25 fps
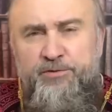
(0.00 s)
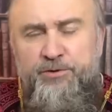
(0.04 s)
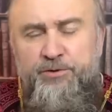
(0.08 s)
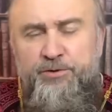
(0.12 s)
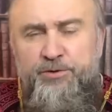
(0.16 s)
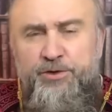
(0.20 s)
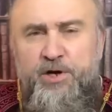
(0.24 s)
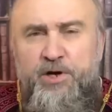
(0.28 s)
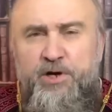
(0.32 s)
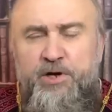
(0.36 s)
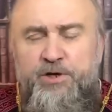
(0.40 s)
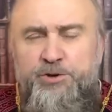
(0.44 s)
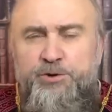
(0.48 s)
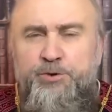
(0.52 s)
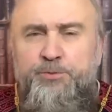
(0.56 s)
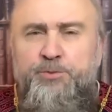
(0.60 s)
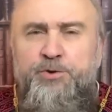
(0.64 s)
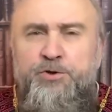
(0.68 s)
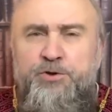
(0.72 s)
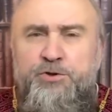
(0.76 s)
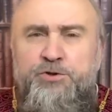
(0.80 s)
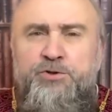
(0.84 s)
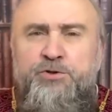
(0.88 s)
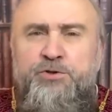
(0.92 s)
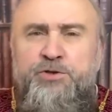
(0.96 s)
Но я хочу
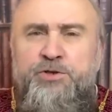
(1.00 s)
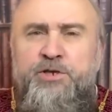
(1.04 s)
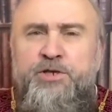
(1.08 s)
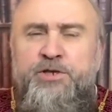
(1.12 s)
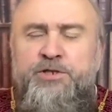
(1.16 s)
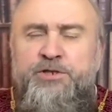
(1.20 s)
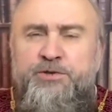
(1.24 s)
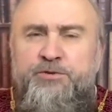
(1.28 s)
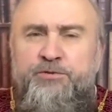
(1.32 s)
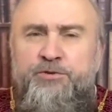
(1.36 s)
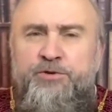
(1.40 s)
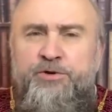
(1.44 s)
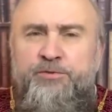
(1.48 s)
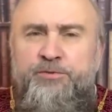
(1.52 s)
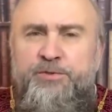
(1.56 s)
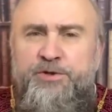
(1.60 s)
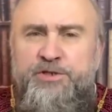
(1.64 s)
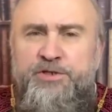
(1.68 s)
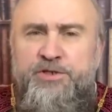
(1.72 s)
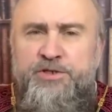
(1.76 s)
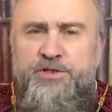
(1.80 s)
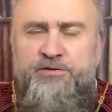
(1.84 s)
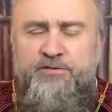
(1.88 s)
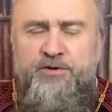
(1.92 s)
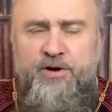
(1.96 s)
порассуждать сегодня
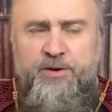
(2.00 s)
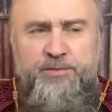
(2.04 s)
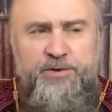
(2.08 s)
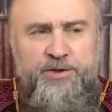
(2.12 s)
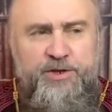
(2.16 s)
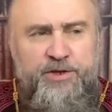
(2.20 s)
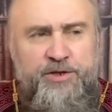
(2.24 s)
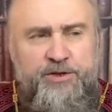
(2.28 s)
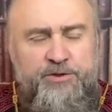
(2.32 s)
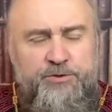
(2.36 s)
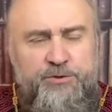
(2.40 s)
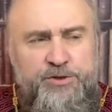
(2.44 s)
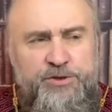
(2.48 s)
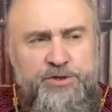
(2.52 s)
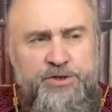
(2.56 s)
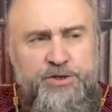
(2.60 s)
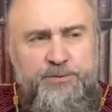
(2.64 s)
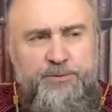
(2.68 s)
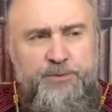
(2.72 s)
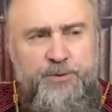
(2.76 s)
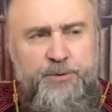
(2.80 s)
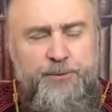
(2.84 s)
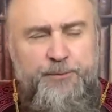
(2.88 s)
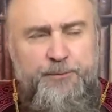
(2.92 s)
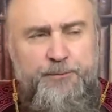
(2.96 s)
вместе с вами на эту
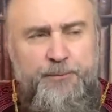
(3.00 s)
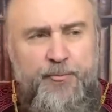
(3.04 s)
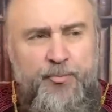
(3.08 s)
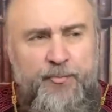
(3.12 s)
тему.